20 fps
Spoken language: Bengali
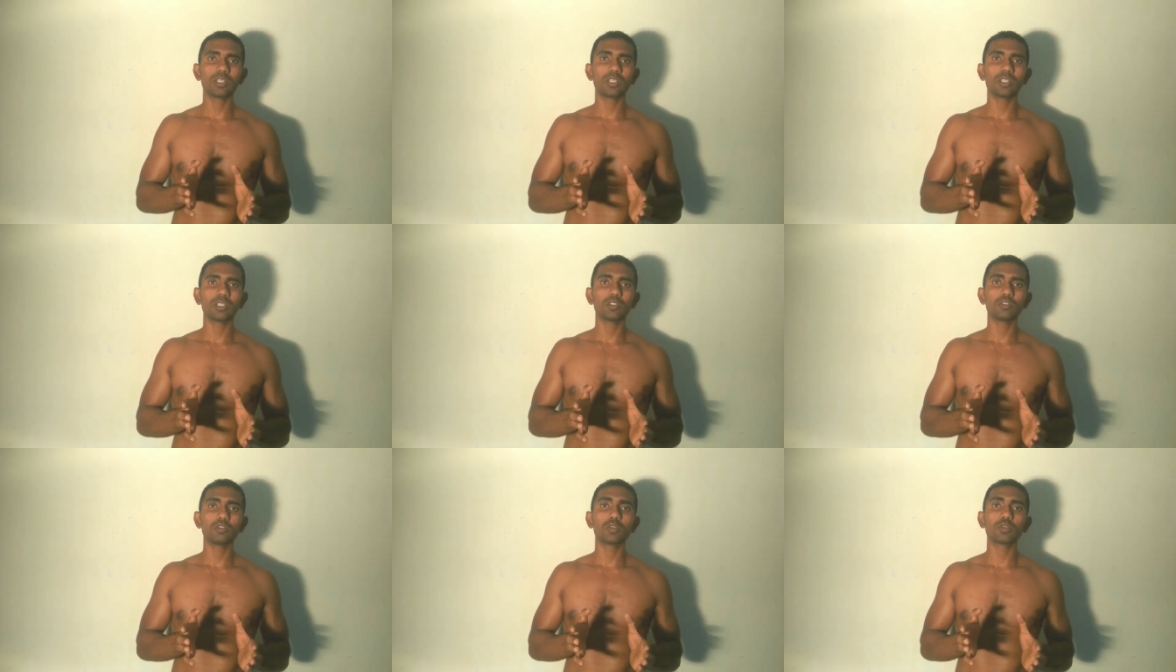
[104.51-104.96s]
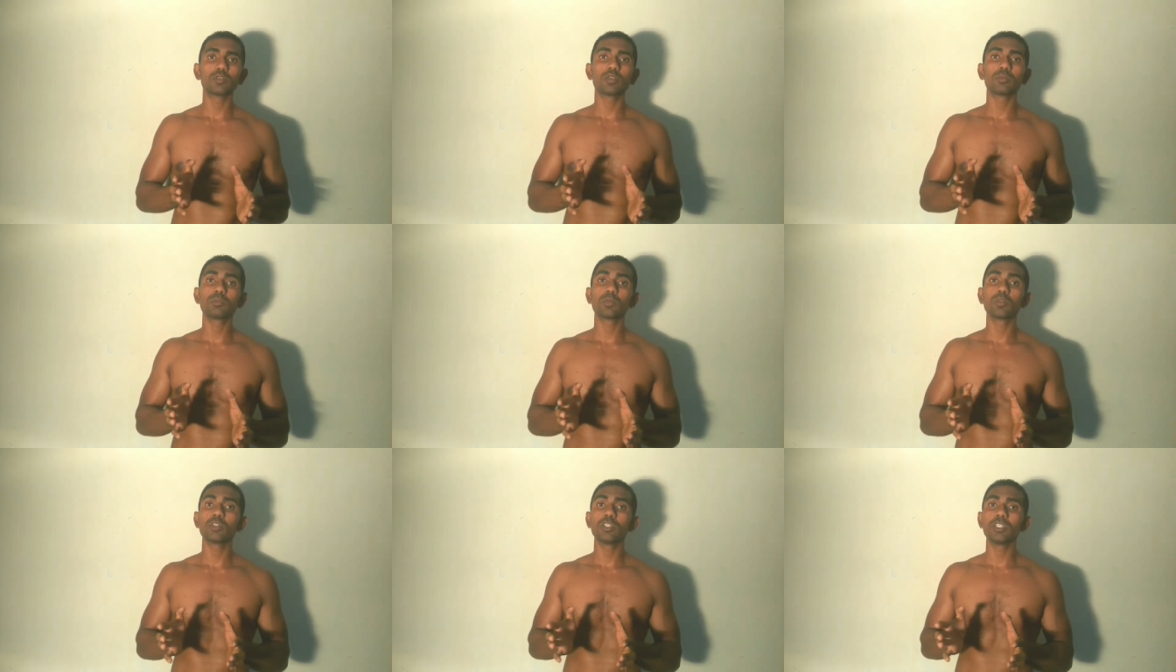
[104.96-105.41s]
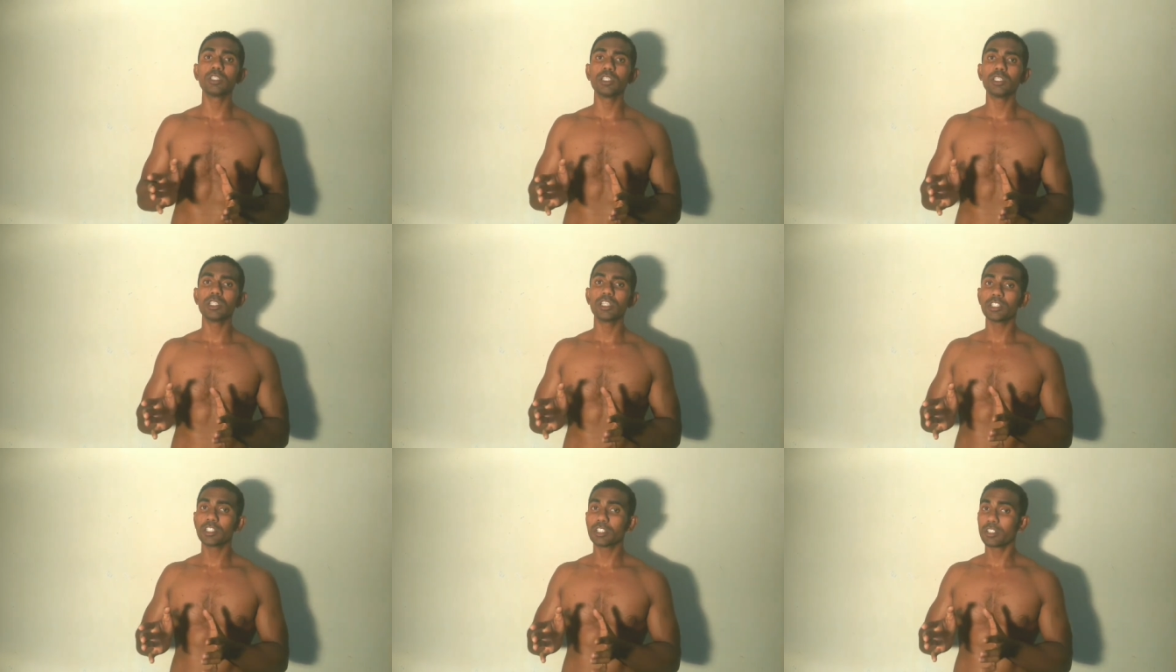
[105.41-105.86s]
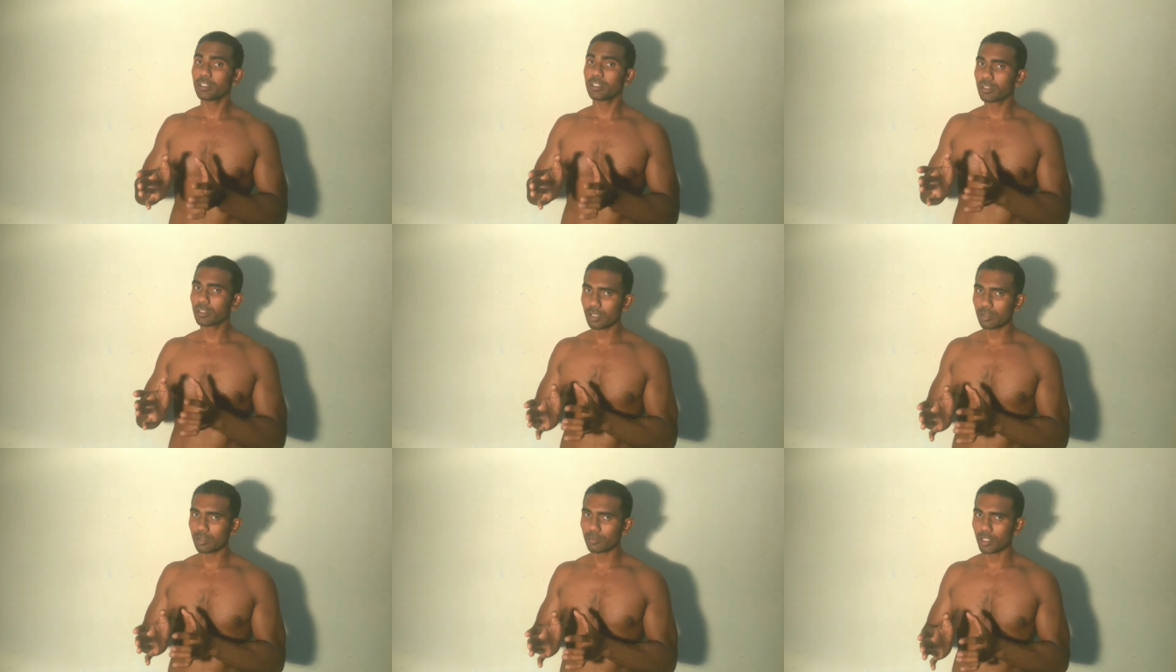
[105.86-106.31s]
জন্য প্রতিদিনের যে
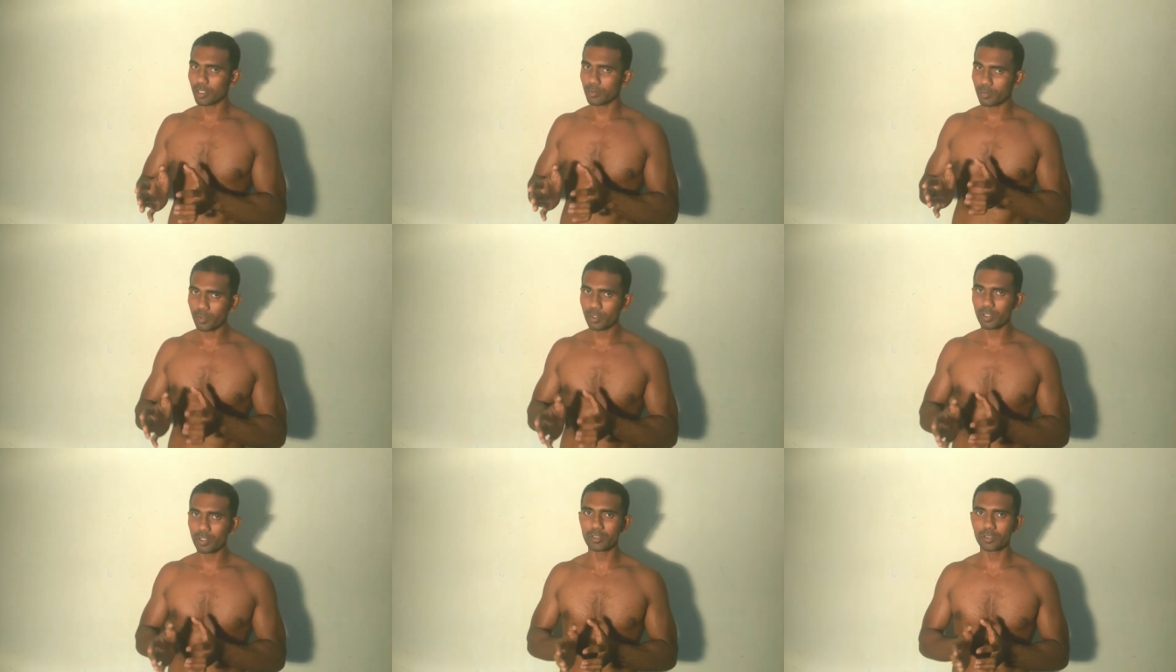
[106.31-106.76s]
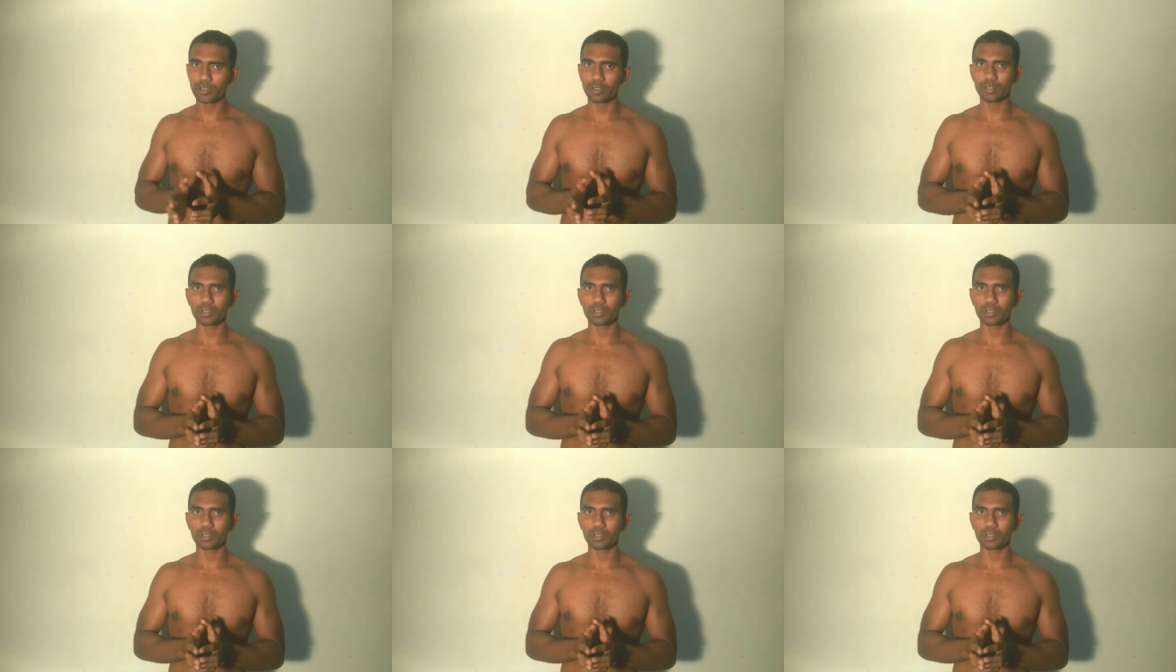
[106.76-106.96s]
রিকোয়ারমেন্ট প্রয়োজন